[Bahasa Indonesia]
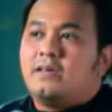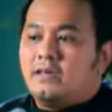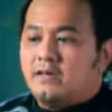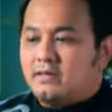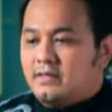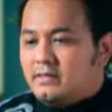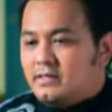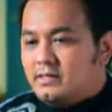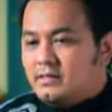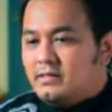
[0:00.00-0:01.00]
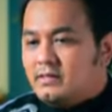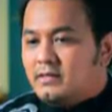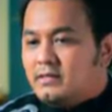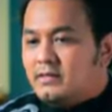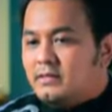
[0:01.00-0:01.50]
yang
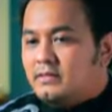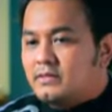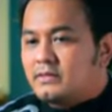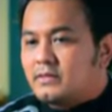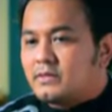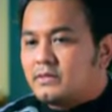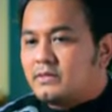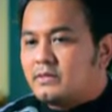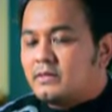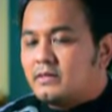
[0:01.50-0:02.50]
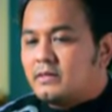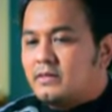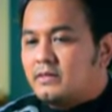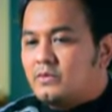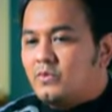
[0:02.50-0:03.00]
uh,
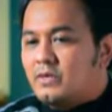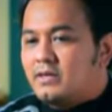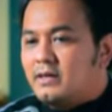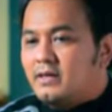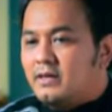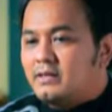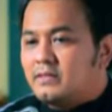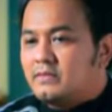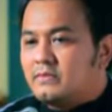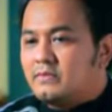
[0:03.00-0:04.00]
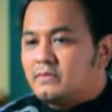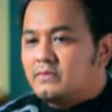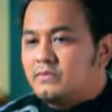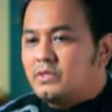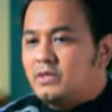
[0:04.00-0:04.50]
uh, keluarga yang
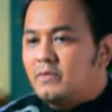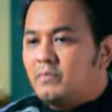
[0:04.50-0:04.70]
tidak